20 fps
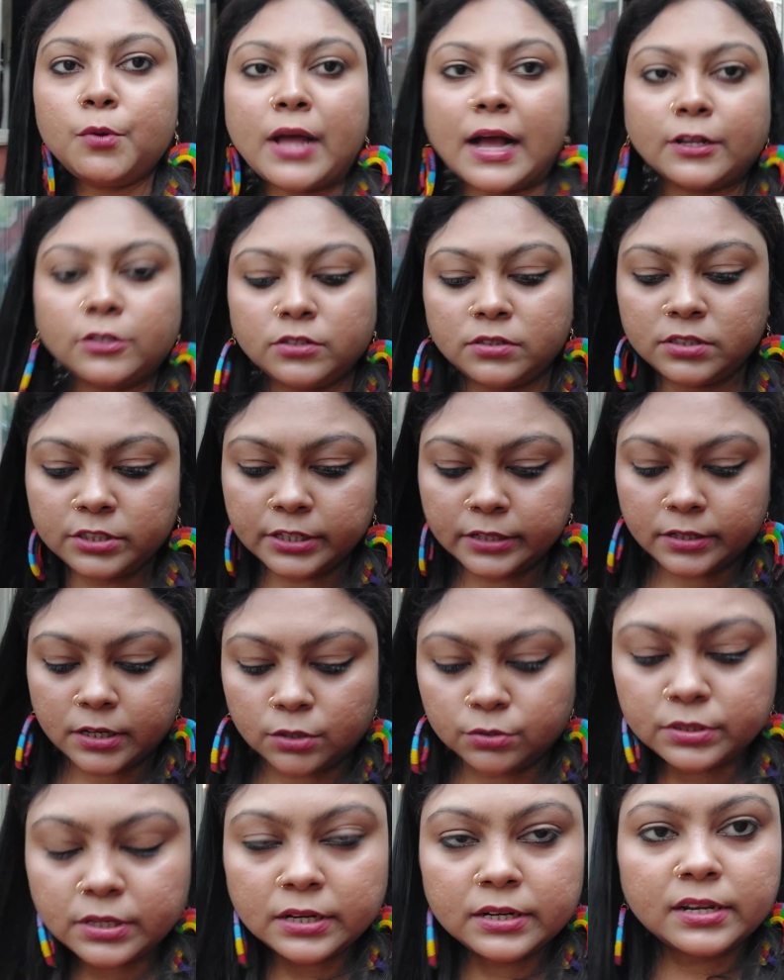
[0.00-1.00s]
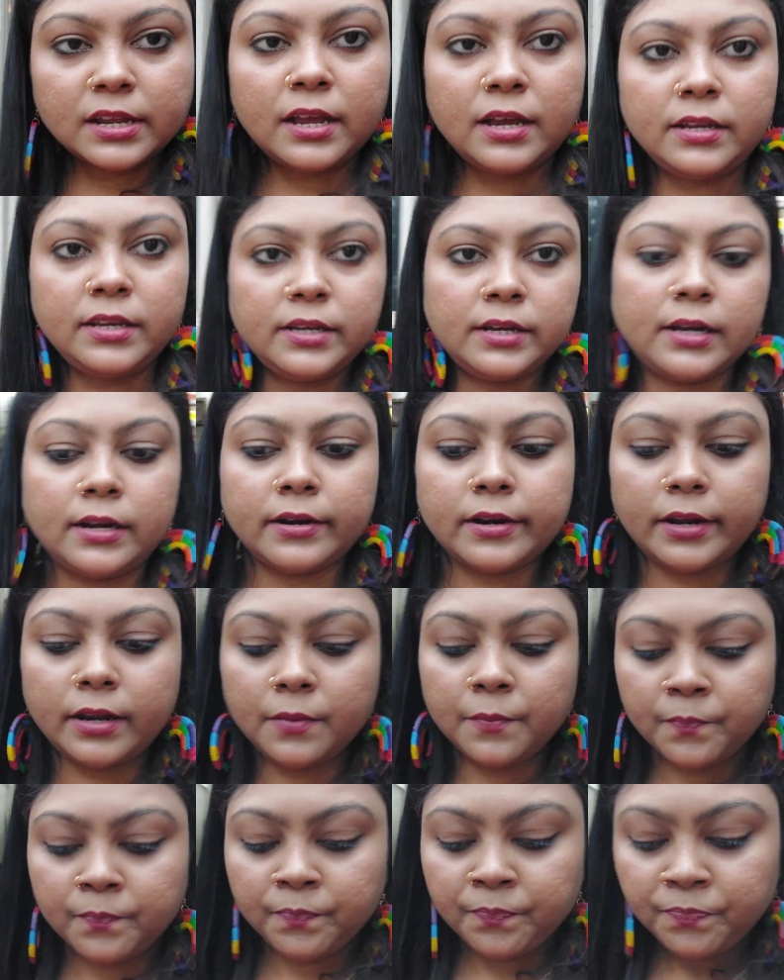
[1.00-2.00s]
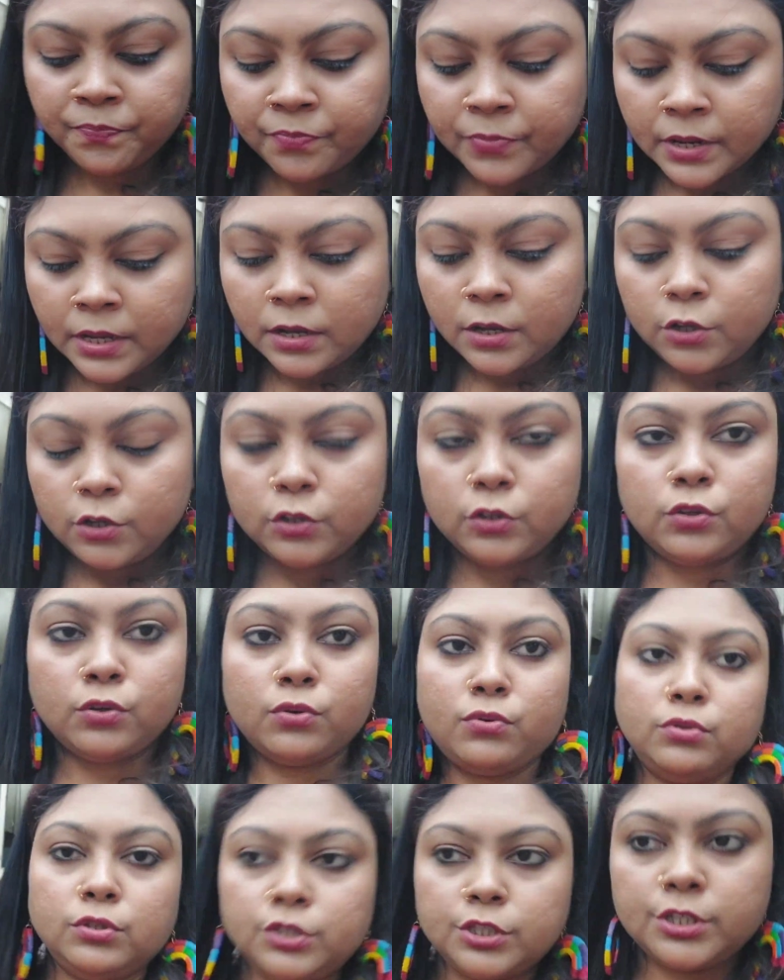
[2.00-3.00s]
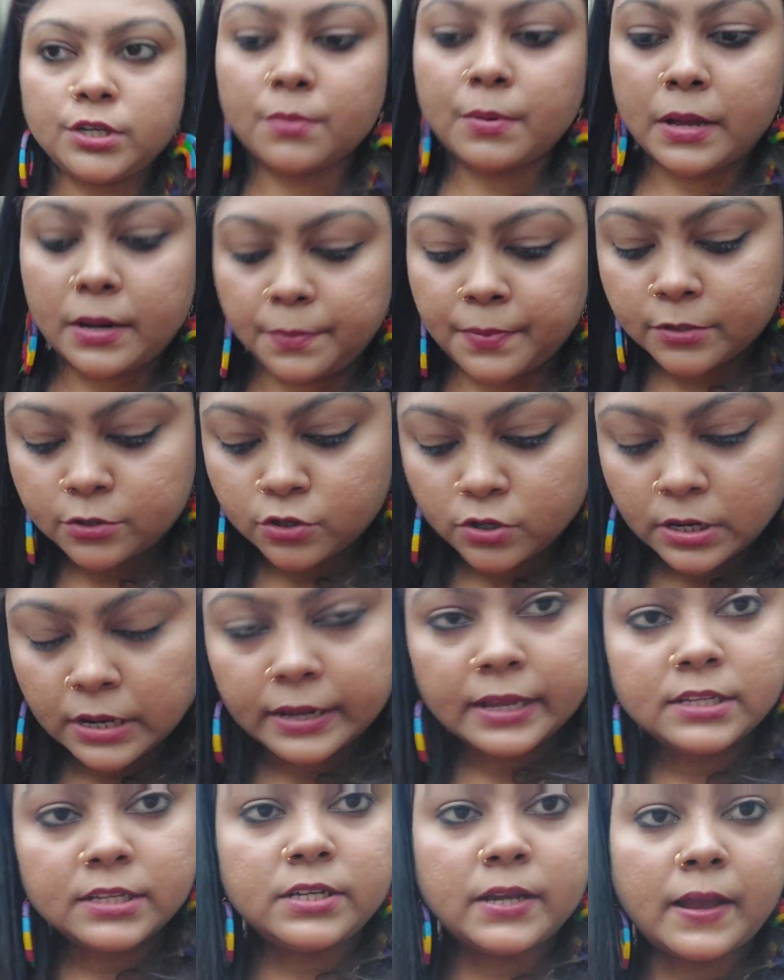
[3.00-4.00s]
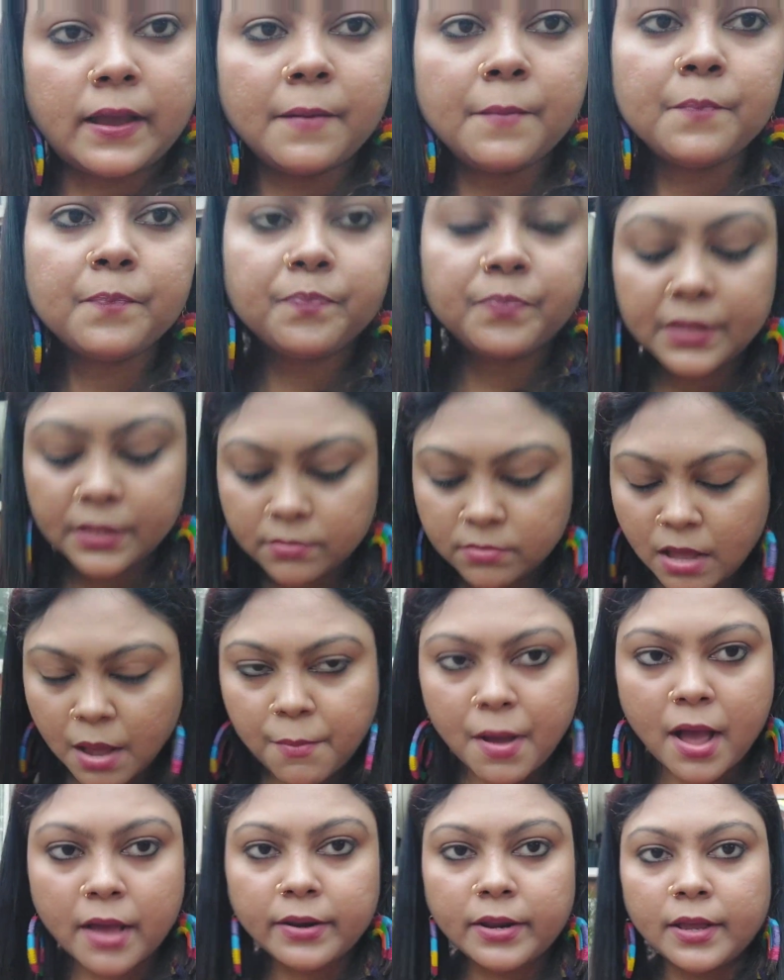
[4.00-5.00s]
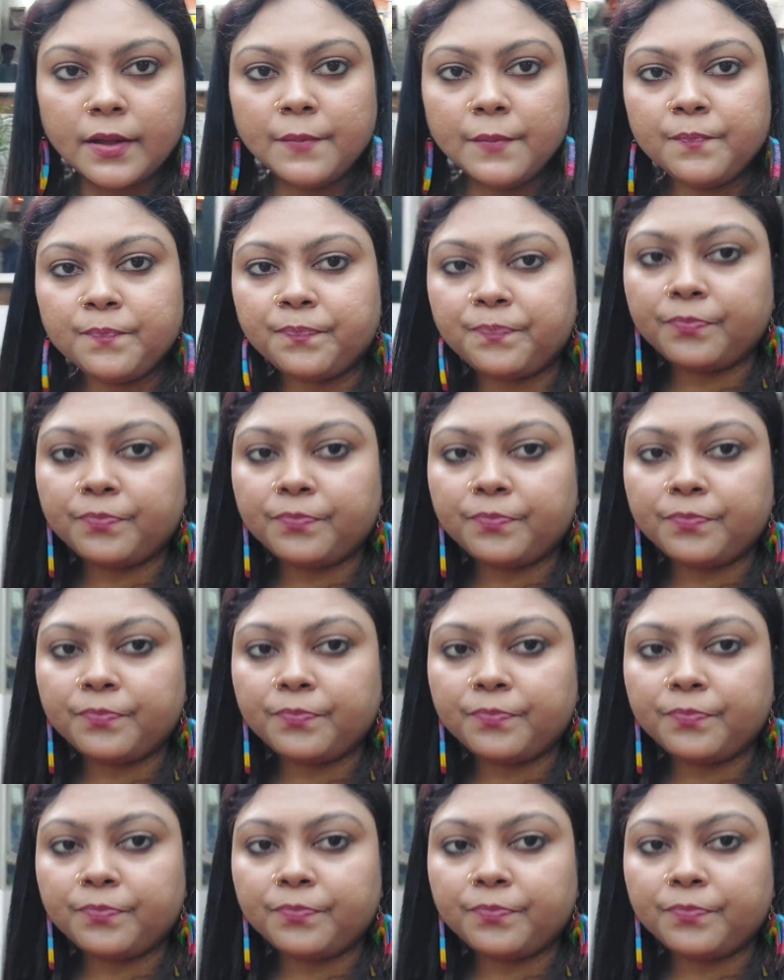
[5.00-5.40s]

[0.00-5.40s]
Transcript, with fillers: लोग एक्चुअली चेकआउट करके ही निकल रहे हैं तो कुछ हमारे पास जो लगेज है सामान है